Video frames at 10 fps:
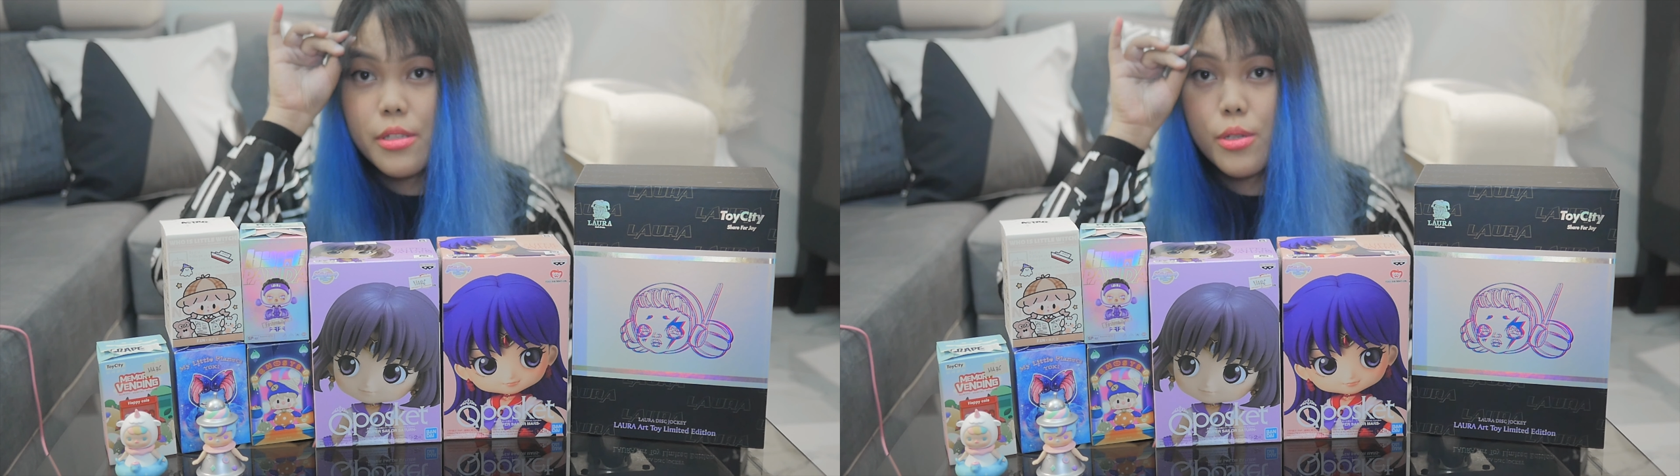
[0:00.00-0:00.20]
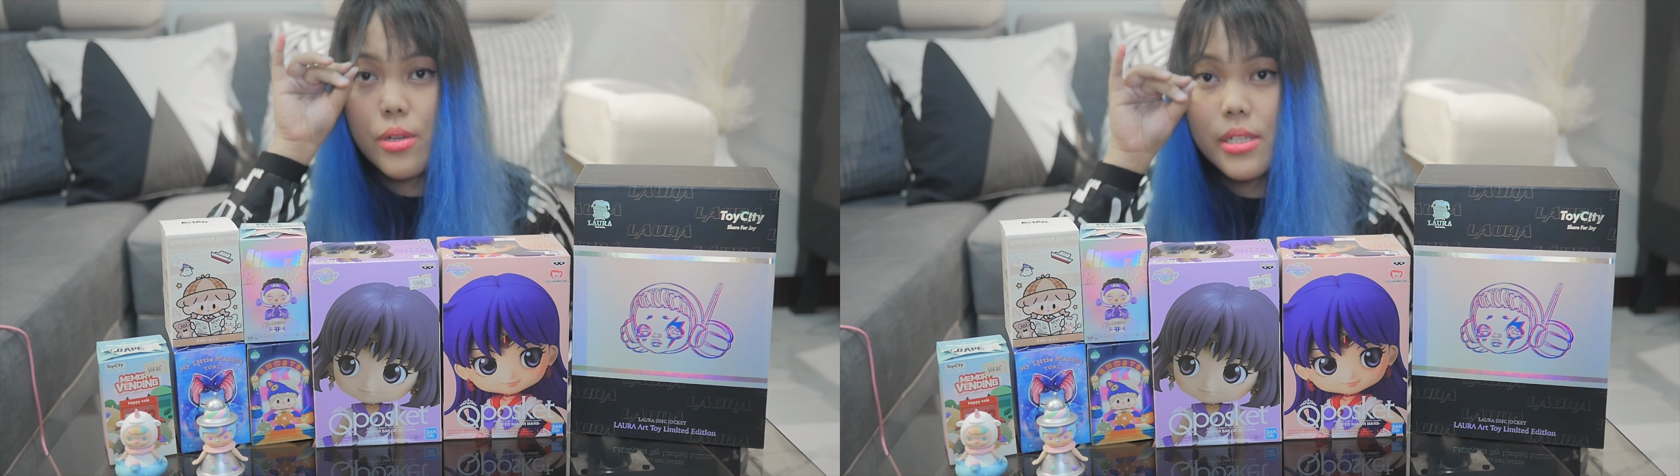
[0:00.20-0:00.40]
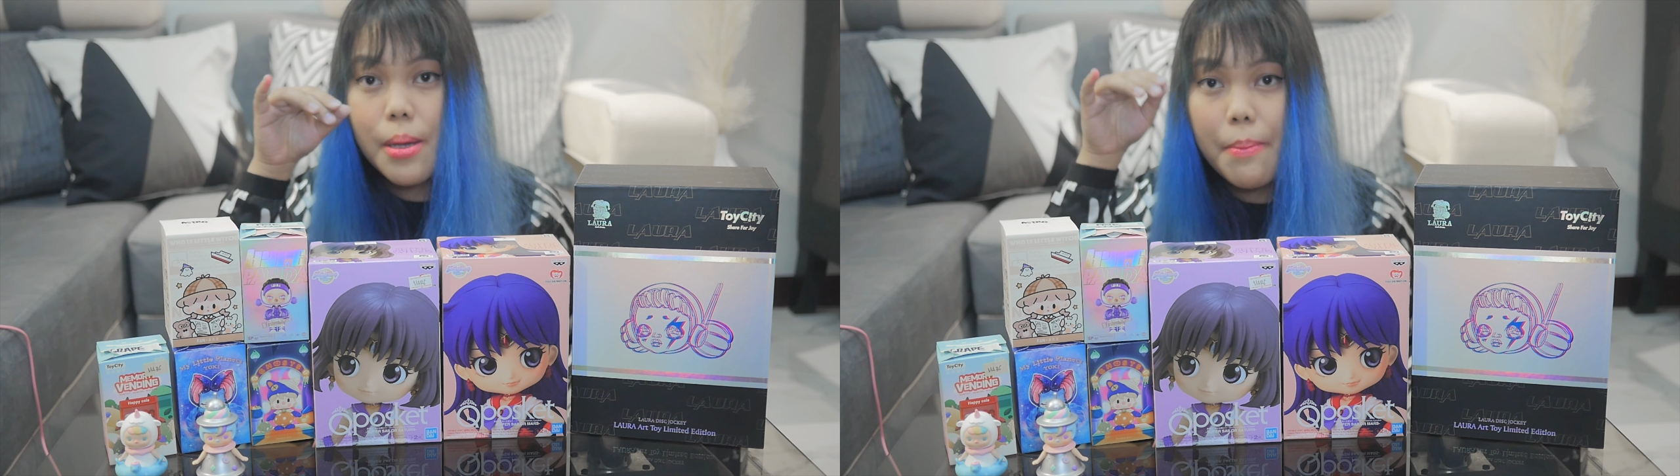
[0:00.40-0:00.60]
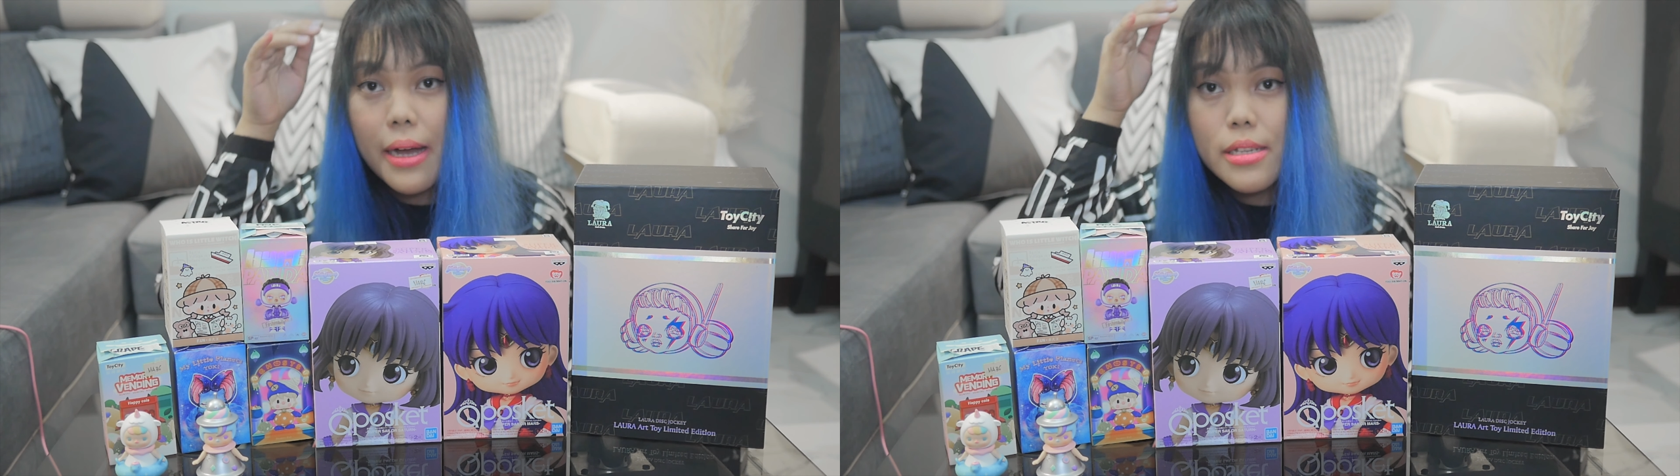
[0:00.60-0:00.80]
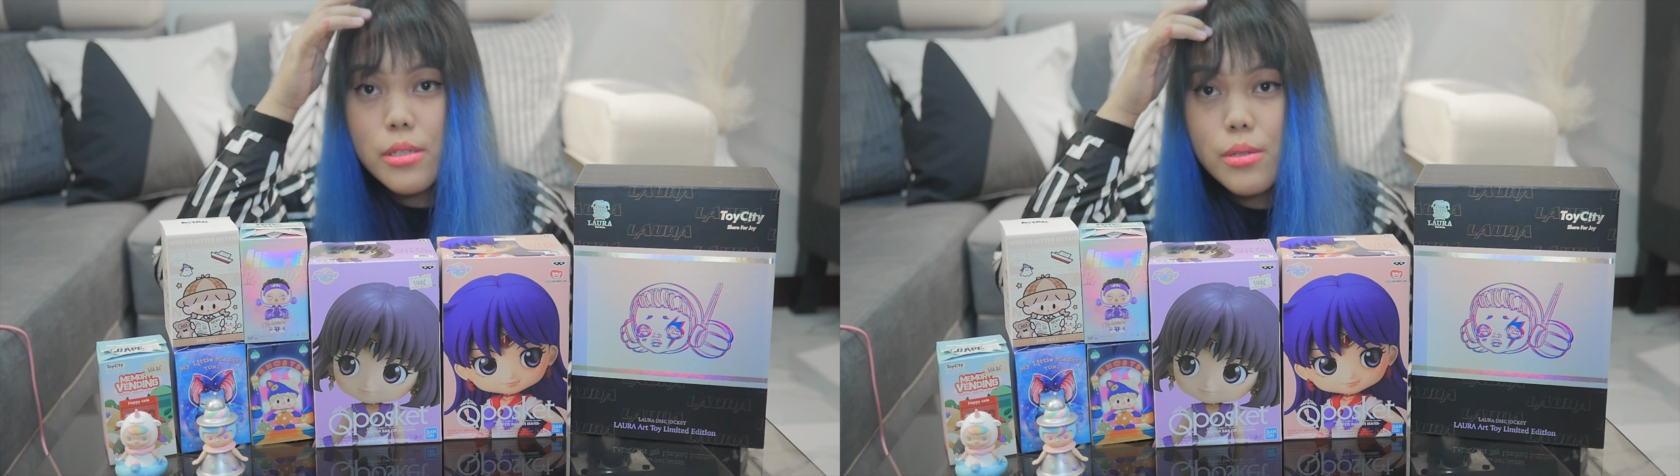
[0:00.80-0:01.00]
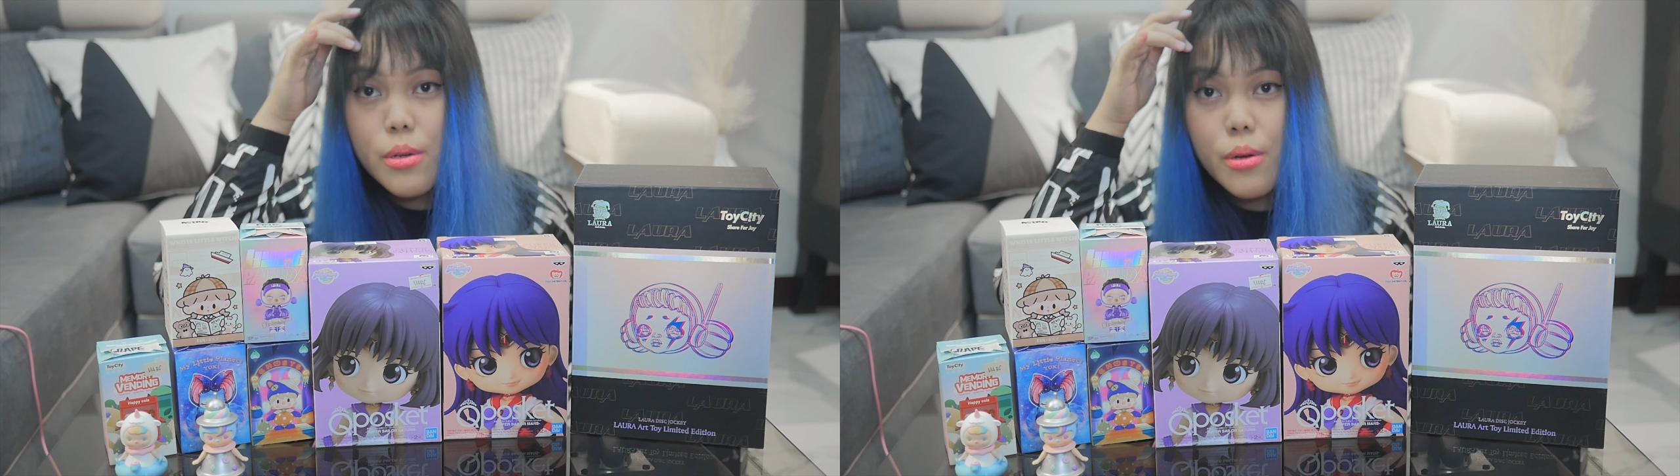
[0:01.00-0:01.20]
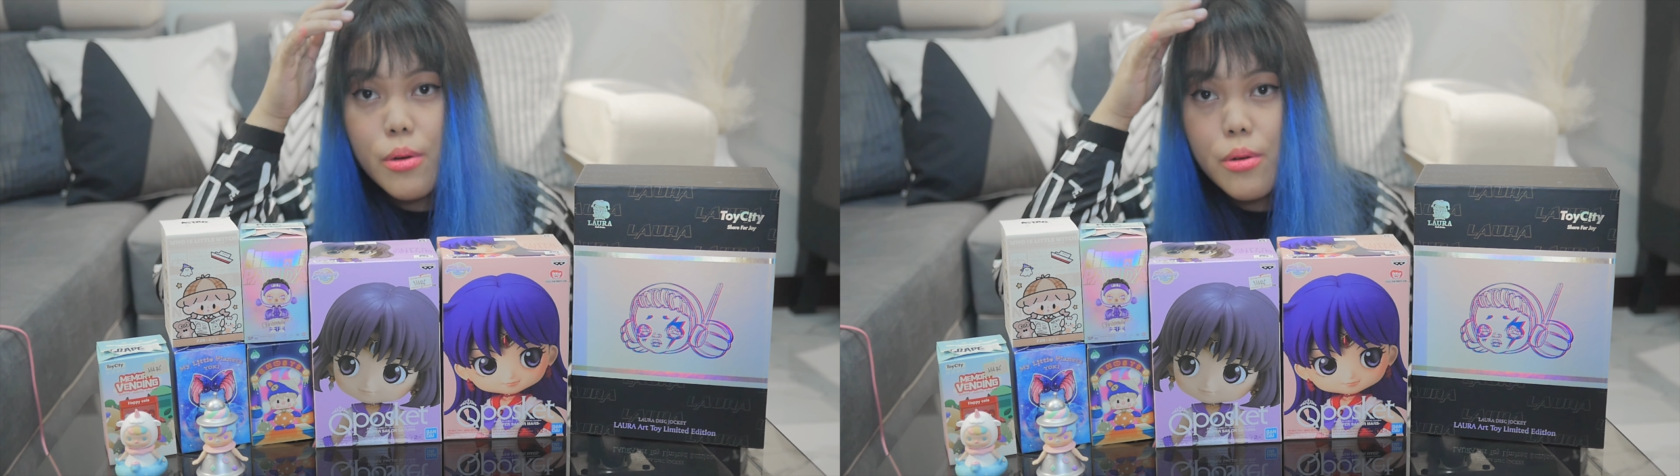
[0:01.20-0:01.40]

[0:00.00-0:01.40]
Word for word: Sorry sa bangs ko.